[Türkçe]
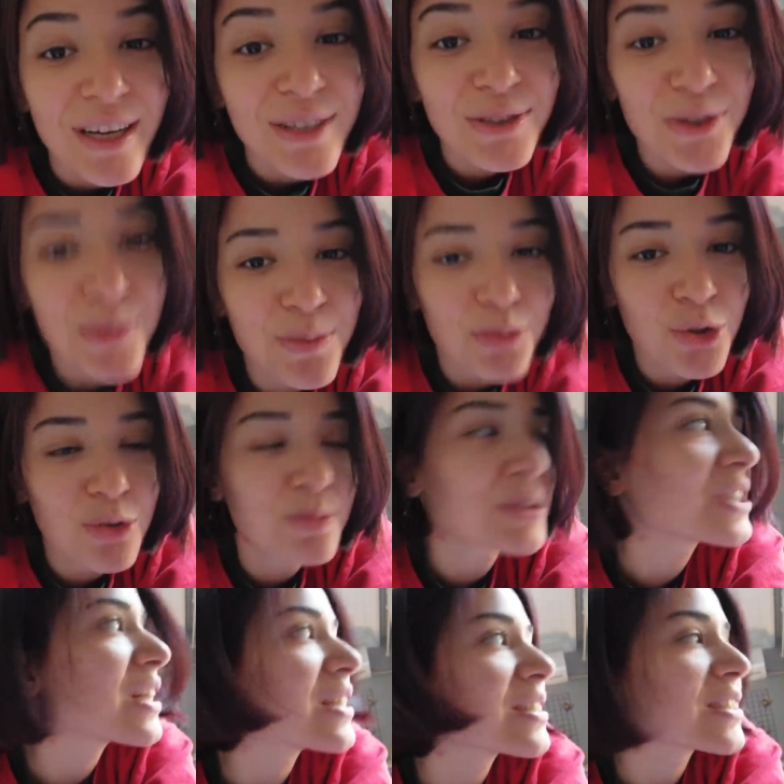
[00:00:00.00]
Çok büyük bir
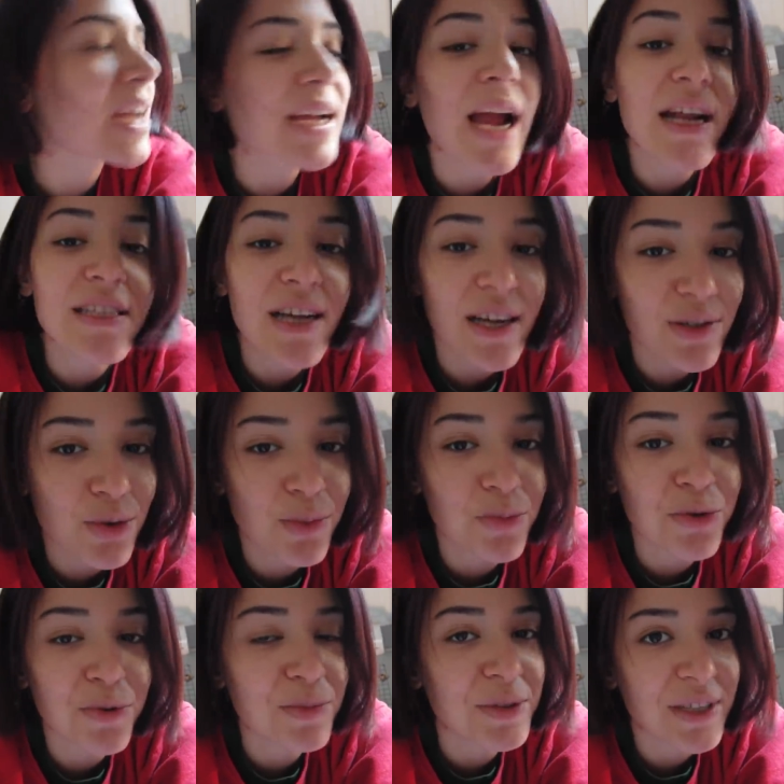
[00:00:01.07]
şans ya gerçekten çok büyük bir